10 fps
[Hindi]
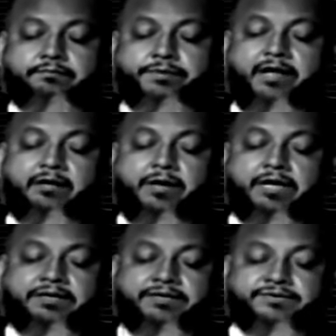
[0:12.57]
फिर
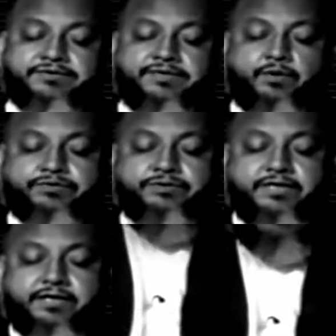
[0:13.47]
आमाल की जजा
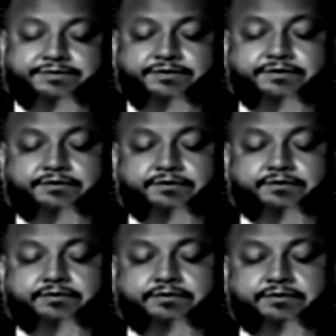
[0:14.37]
सजा कैसी
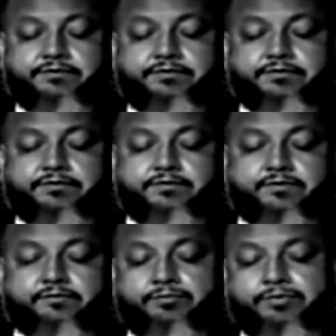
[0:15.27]

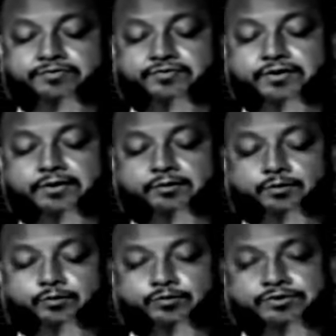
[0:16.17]
फिर जन्नत
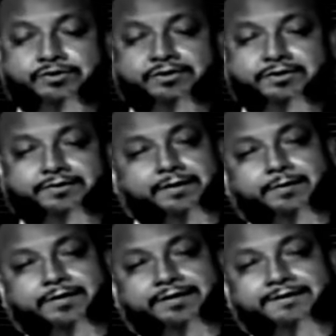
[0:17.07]
और दोजख के क्या
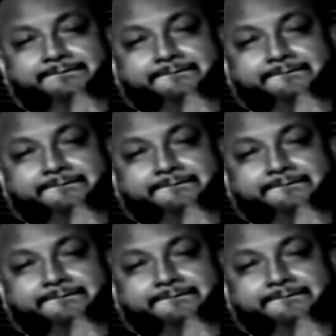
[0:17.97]
मानी